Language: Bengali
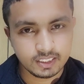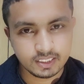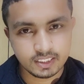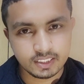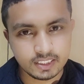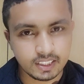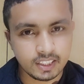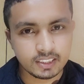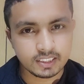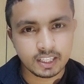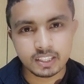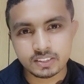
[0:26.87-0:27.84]
জিনিসটা নিয়ে
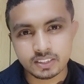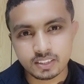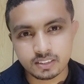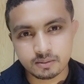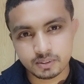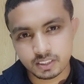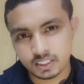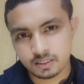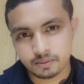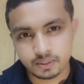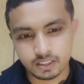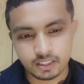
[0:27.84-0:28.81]
আজকে আলোচনা করবো যে
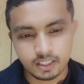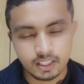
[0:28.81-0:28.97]
কীভাবে